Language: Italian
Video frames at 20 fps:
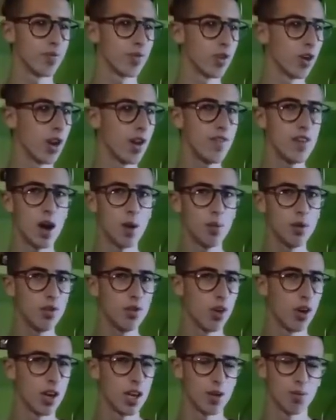non avevamo
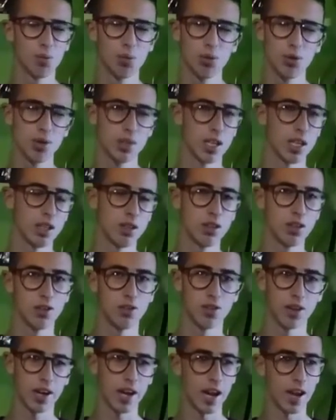voglia appunto tanto di
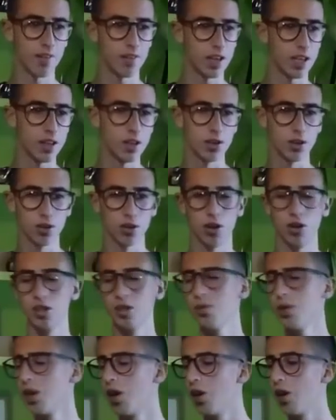fare video o
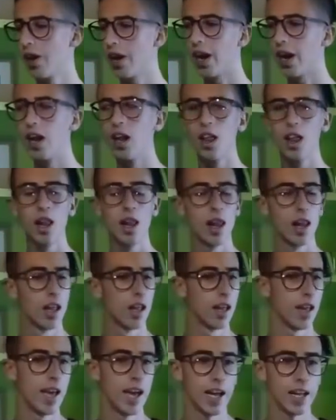cose, però ora
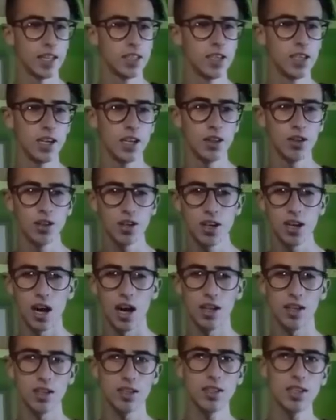eh, ci
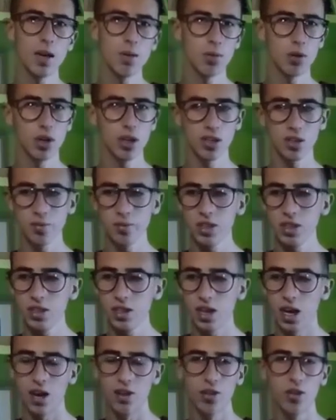ritornata, stiamo
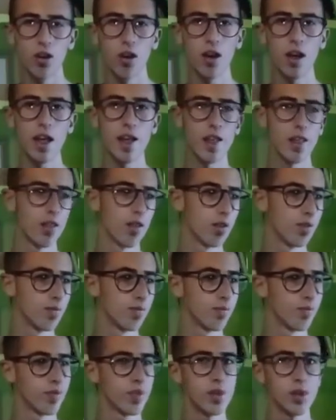ricominciando e
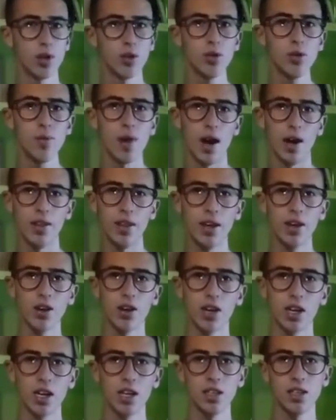non vi preoccupate che
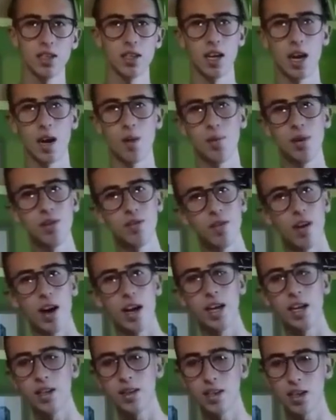ora inizieremo a
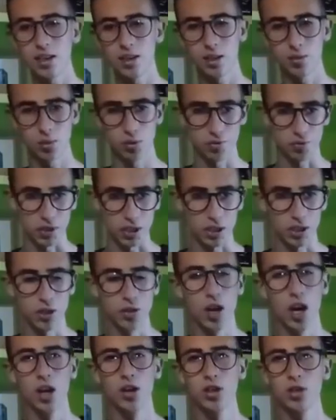fare tanti più
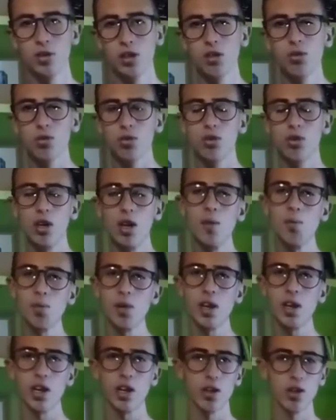video, soprattutto nel
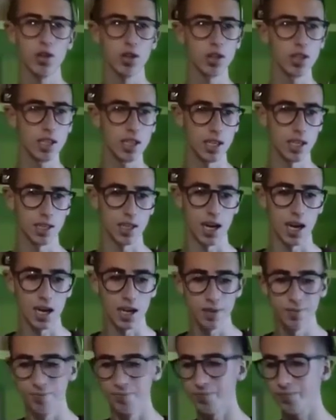periodo di
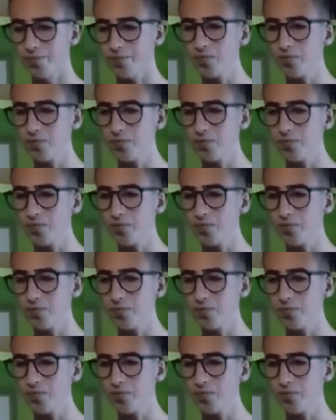Natale.